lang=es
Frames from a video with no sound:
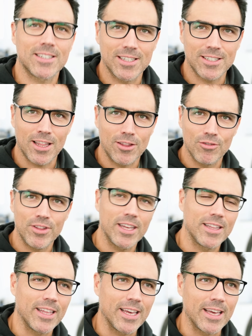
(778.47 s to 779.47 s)
sensación
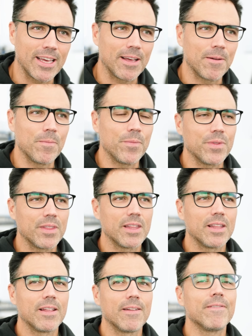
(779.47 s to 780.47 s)
de, de...
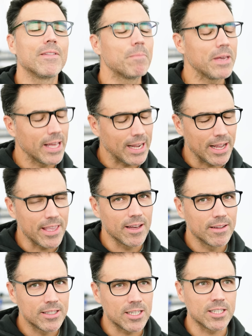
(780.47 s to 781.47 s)
Pide caña. Esa